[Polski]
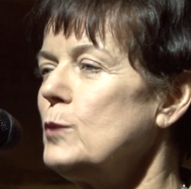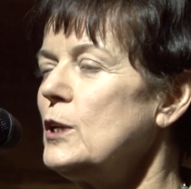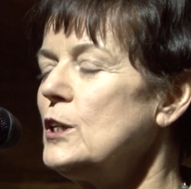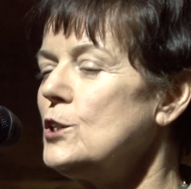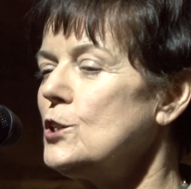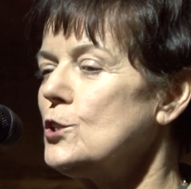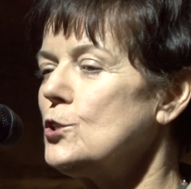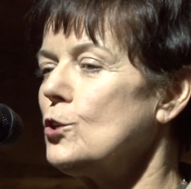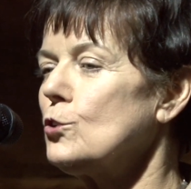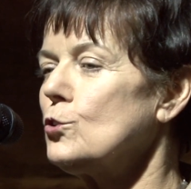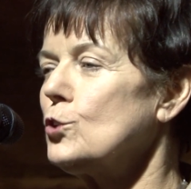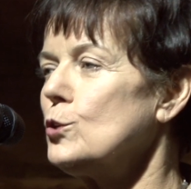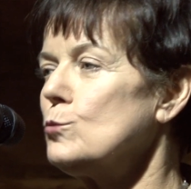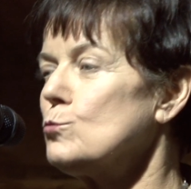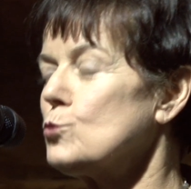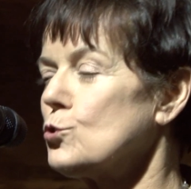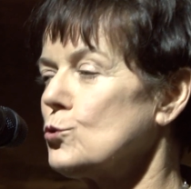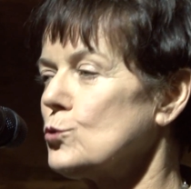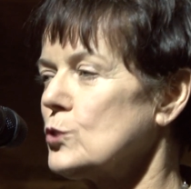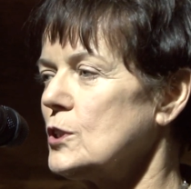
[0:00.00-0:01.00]
roku mieści się
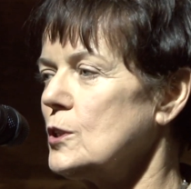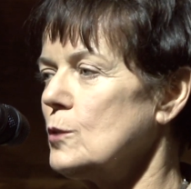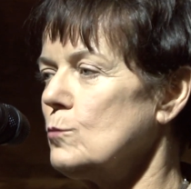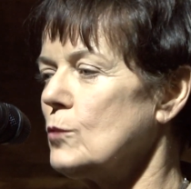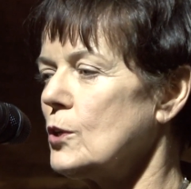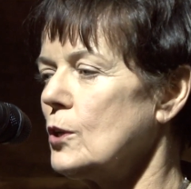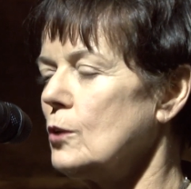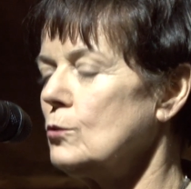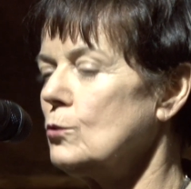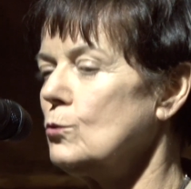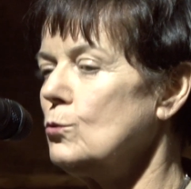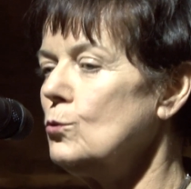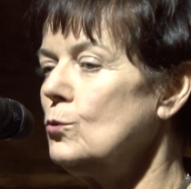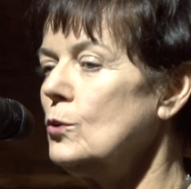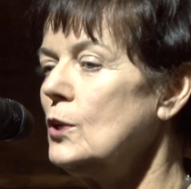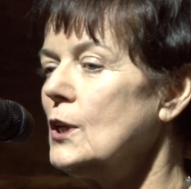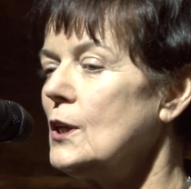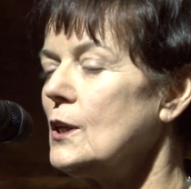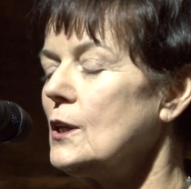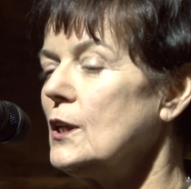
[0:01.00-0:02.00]
w Pruszczu Gdańskim,
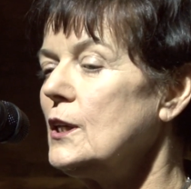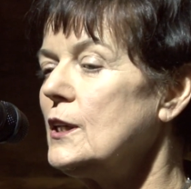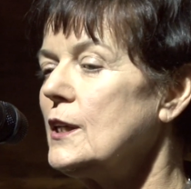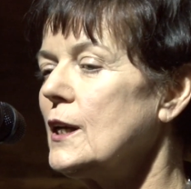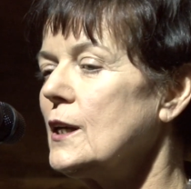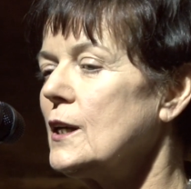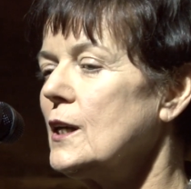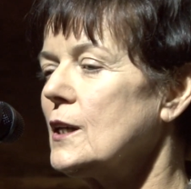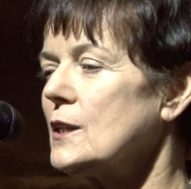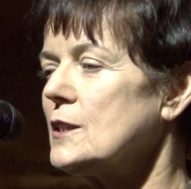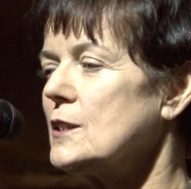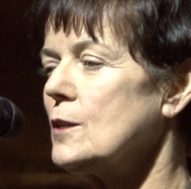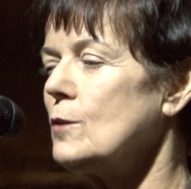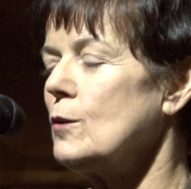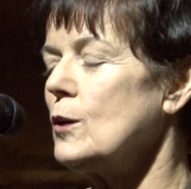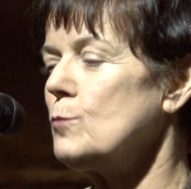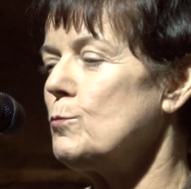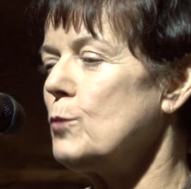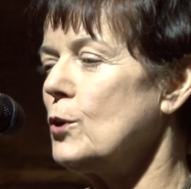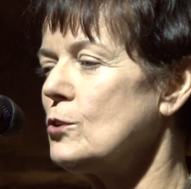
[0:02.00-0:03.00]
który
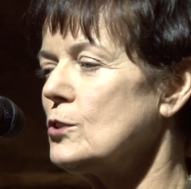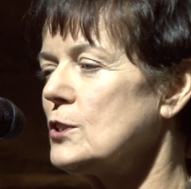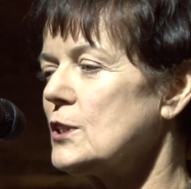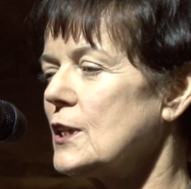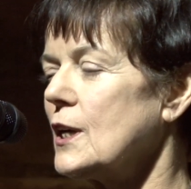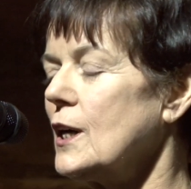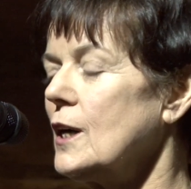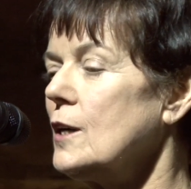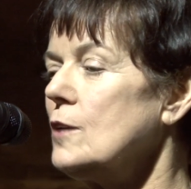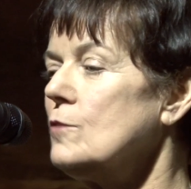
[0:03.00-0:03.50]
szkoli młodzież, który który